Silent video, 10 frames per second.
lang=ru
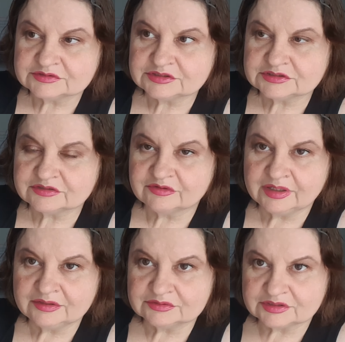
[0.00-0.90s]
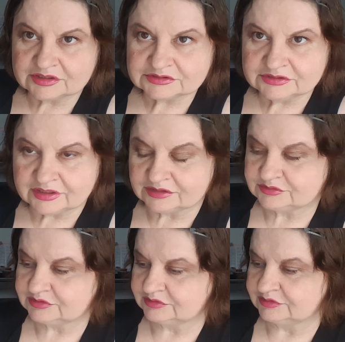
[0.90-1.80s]
Честно говоря, каждый раз
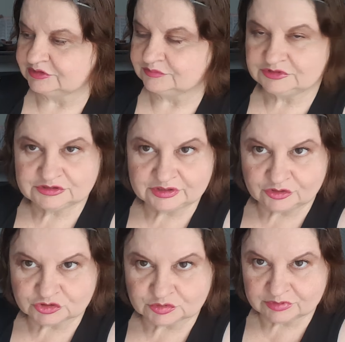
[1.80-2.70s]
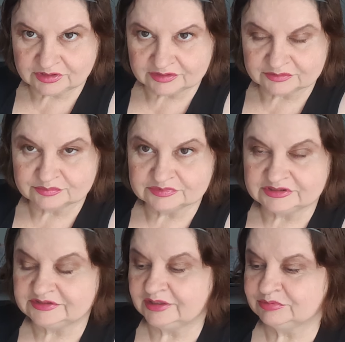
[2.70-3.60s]
читаю, была она
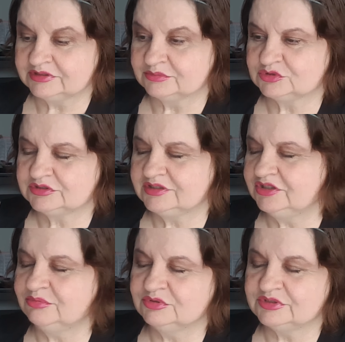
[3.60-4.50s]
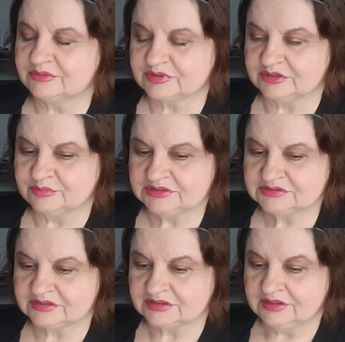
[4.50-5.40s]
не тряпкина, потому что я не люблю тряпкиной
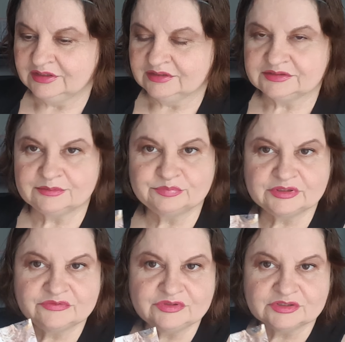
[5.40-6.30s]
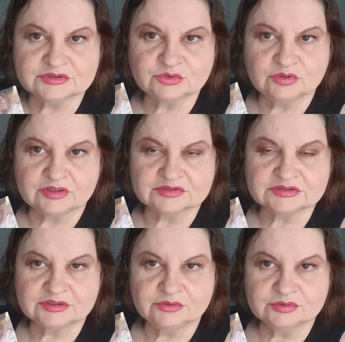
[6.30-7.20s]
маски. Там половина столько
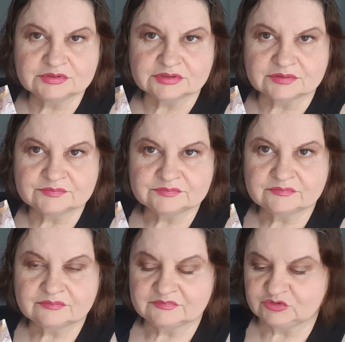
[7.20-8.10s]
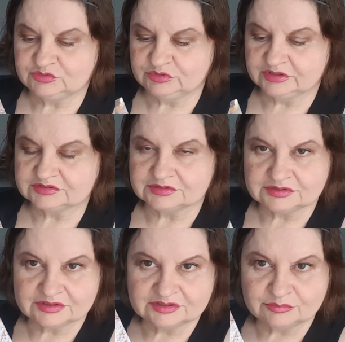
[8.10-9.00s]
остается. Вот сегодня,
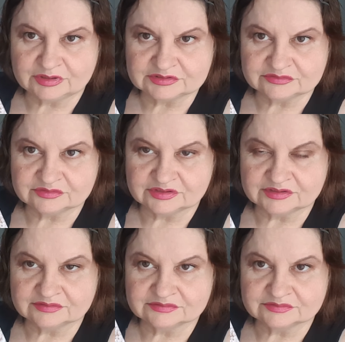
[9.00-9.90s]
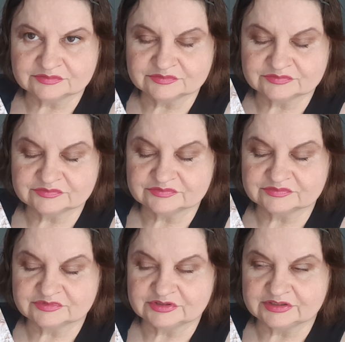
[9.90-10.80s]
кстати, я домазывала
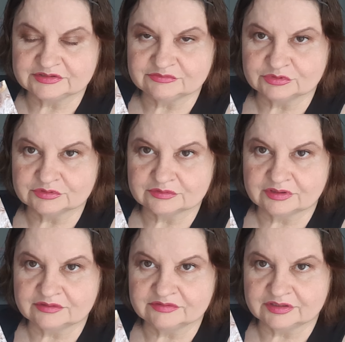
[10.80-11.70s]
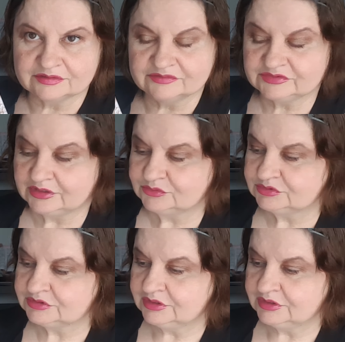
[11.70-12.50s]
вот эти вот, как говорят, left